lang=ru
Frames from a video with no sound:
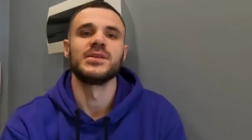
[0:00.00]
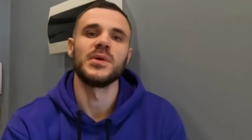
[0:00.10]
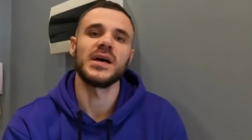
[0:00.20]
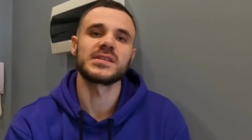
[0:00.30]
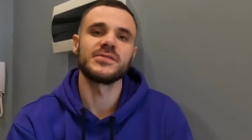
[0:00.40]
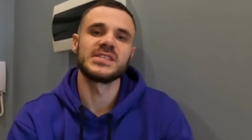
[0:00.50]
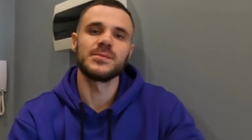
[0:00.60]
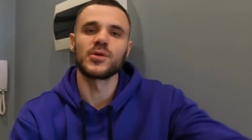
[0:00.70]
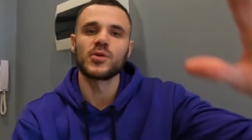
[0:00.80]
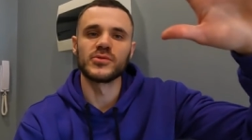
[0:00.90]
Ребятки,
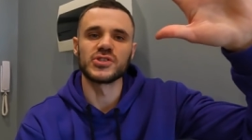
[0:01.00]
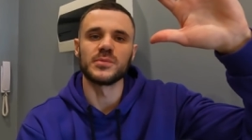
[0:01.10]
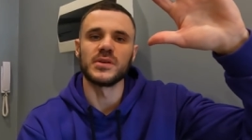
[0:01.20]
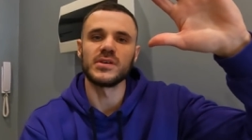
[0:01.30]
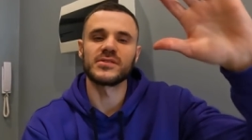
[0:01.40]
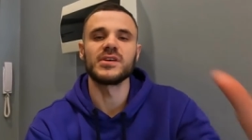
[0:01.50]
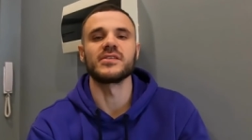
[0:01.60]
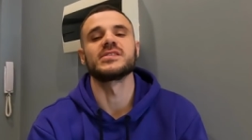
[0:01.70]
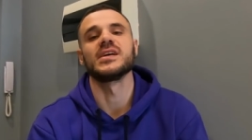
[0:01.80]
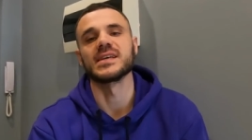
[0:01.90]
всем огромнейший привет! Вы,
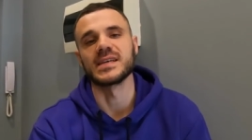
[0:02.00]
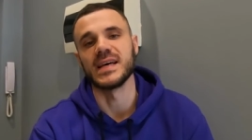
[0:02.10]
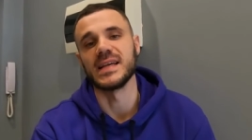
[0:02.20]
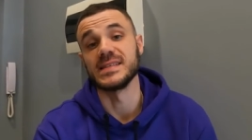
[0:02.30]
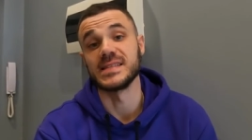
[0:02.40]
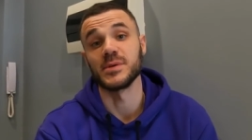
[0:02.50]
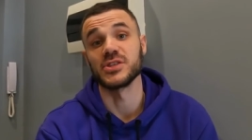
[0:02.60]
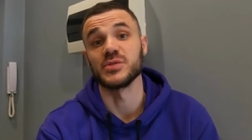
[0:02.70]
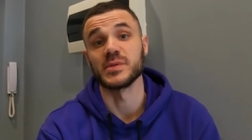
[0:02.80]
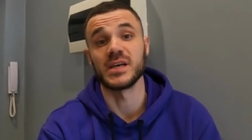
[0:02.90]
как всегда, на канале
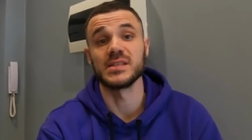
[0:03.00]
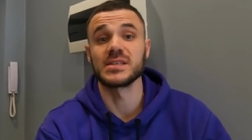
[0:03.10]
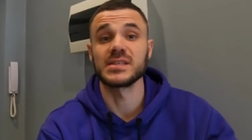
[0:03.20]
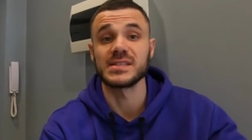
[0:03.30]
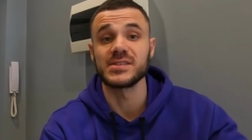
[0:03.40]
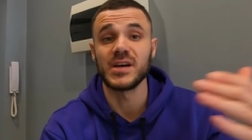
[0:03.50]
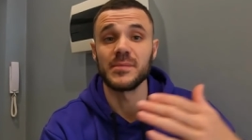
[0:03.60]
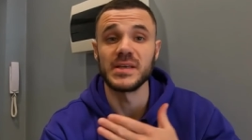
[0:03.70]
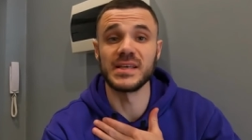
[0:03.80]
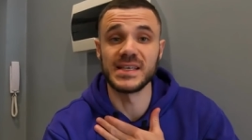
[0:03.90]
Семена Чемоданах. С
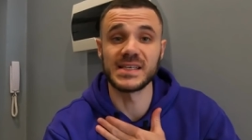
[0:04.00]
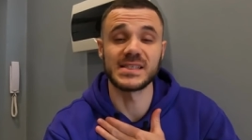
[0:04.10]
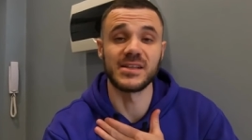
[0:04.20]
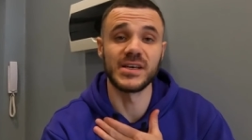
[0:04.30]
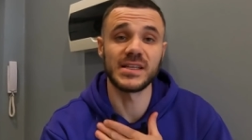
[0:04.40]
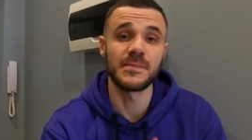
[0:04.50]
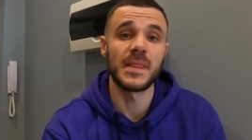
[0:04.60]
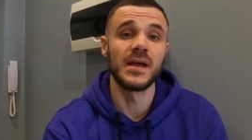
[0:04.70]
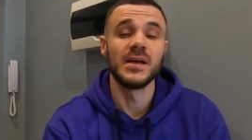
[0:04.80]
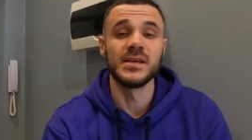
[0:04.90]
вами я, Слонян.
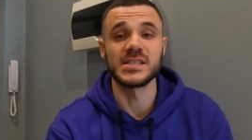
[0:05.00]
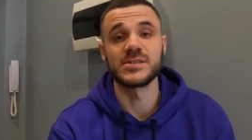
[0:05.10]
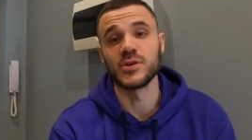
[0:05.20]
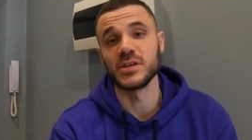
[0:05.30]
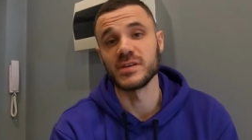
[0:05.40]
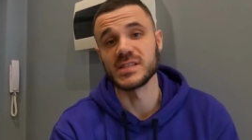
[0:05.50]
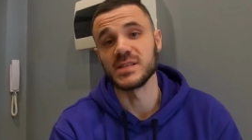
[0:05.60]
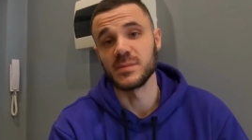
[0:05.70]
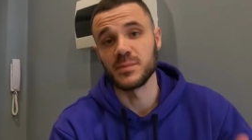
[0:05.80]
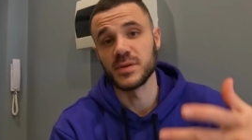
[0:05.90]
Я сегодня
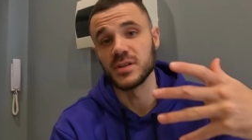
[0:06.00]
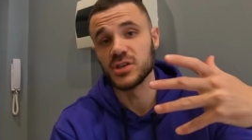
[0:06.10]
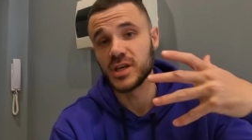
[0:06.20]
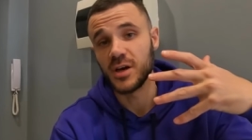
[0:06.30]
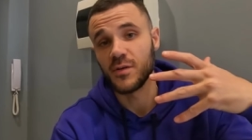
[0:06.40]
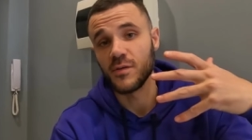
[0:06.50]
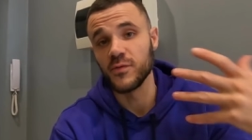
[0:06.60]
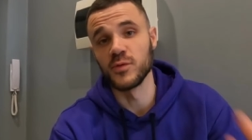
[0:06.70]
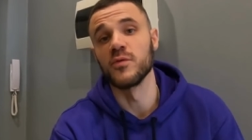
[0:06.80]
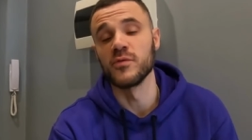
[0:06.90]
вас приглашаю
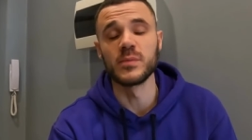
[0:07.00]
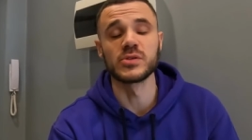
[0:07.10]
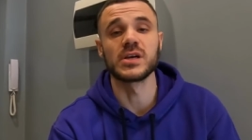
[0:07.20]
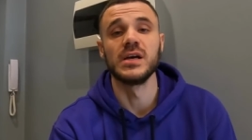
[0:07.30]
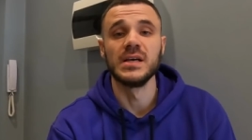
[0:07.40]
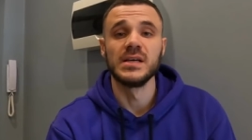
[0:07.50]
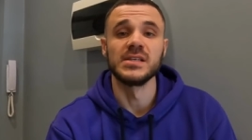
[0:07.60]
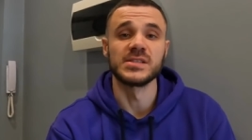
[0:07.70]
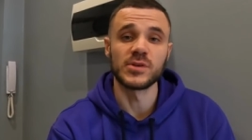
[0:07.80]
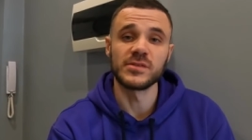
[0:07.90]
в новый выпуск.
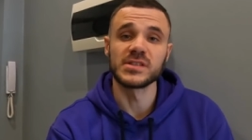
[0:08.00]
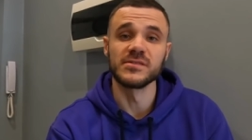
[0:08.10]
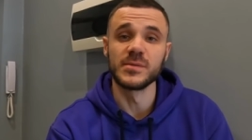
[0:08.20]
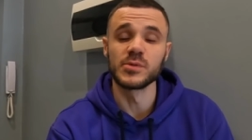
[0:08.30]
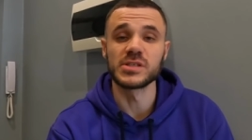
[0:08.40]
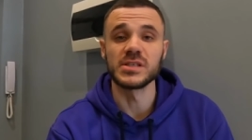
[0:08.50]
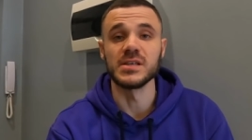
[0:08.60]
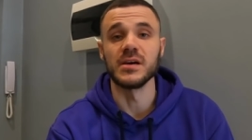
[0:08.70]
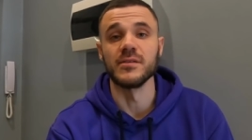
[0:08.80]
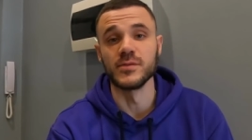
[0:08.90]
И сегодня в этом
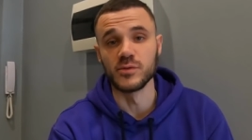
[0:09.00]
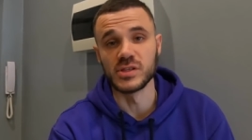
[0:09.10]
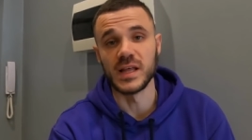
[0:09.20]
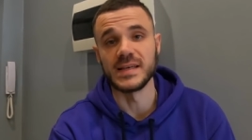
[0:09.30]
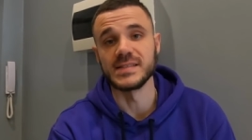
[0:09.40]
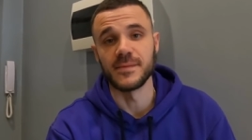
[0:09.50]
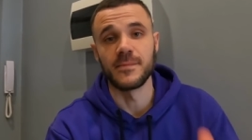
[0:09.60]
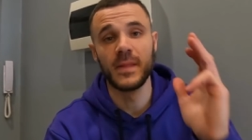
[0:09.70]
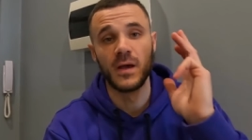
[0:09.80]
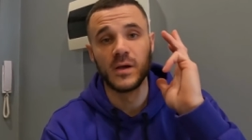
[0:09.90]
выпуске вы узнаете,
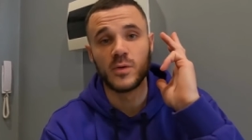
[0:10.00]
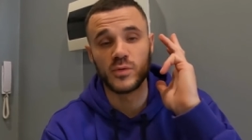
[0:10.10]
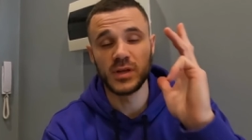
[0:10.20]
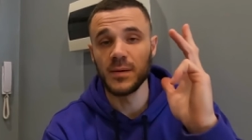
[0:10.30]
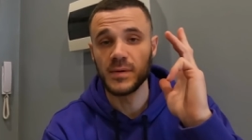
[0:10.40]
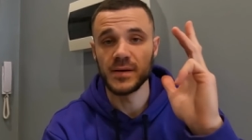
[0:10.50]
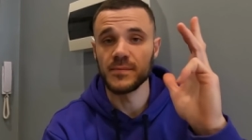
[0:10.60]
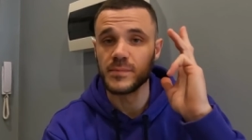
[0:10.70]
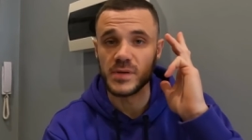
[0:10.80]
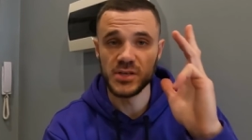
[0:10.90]
куда мы
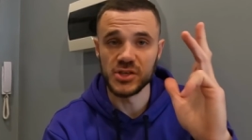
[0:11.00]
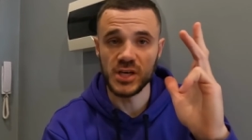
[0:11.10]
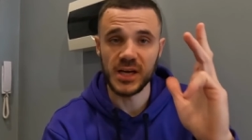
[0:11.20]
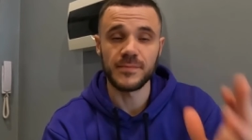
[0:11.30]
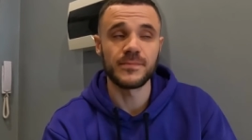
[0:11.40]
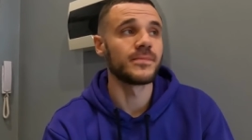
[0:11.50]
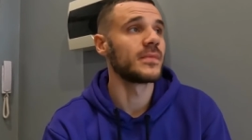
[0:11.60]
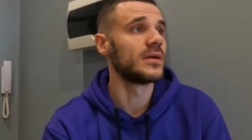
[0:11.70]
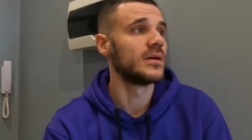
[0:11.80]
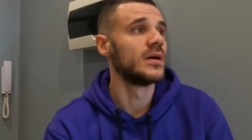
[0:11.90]
переезжаем,
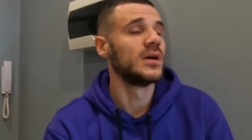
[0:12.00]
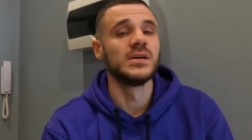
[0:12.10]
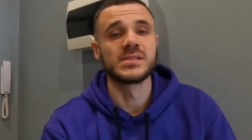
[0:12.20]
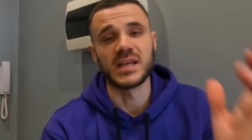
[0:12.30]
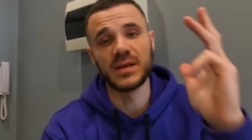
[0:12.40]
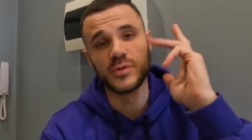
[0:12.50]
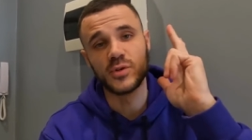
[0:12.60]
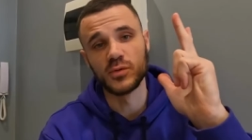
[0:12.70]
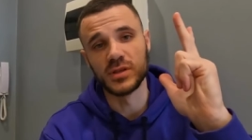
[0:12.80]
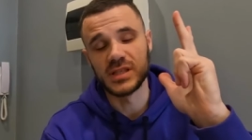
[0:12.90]
с какими
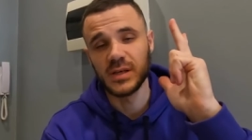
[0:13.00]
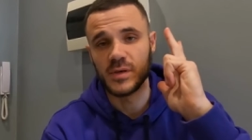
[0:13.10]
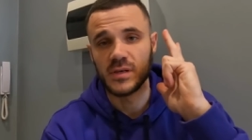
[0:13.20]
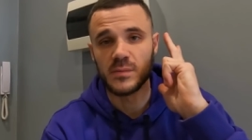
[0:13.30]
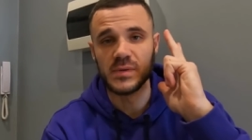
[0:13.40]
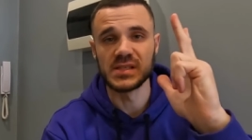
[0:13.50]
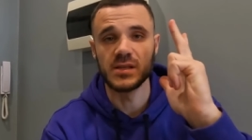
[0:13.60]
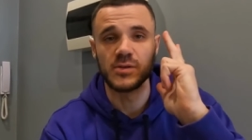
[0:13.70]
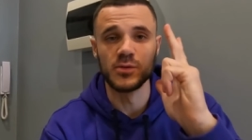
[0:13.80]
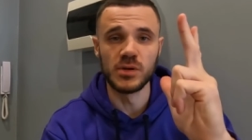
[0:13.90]
трудностями мы
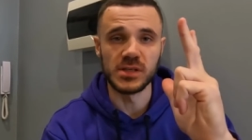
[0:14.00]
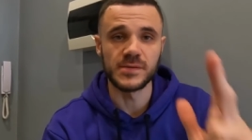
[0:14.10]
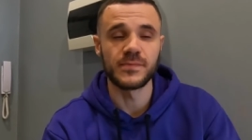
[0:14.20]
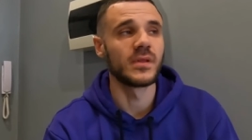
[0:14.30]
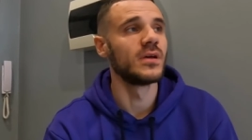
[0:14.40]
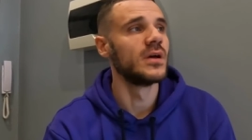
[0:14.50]
столкнулись,